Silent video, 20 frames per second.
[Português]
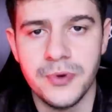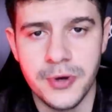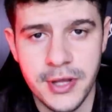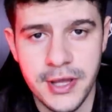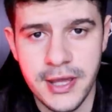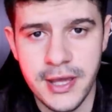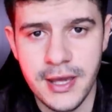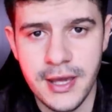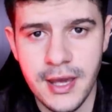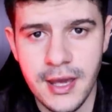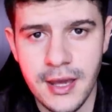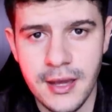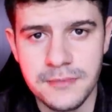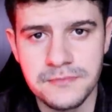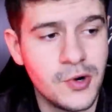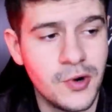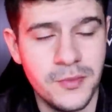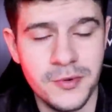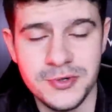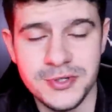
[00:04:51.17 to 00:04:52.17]
porque,
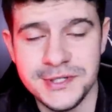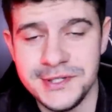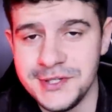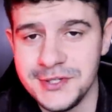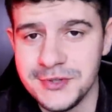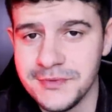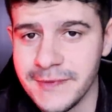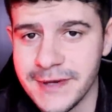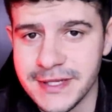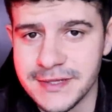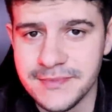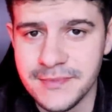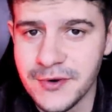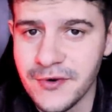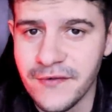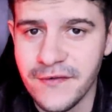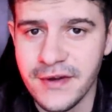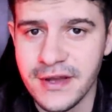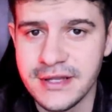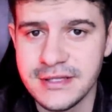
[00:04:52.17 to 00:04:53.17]
como eu já disse umas
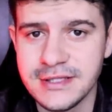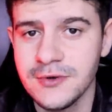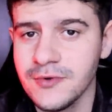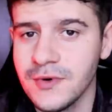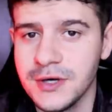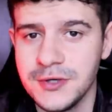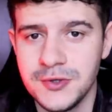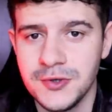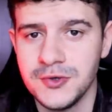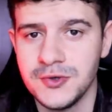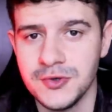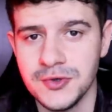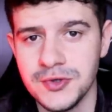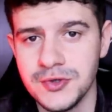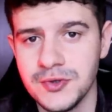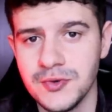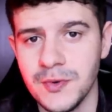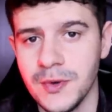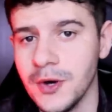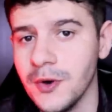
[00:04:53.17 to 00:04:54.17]
mil vezes, eu não acho
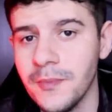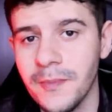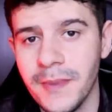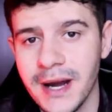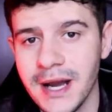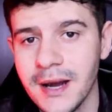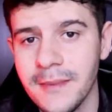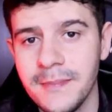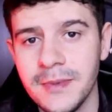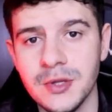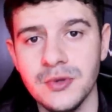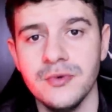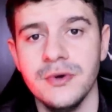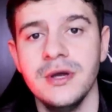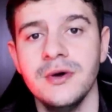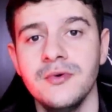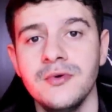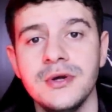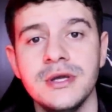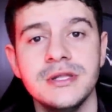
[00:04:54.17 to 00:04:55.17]
justo eu pagar pelo
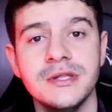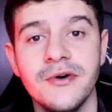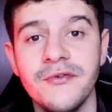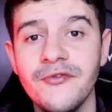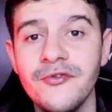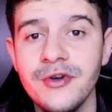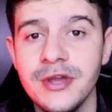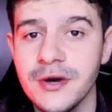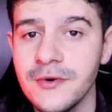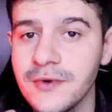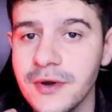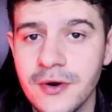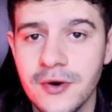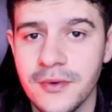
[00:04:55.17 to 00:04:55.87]
erro que não fui eu que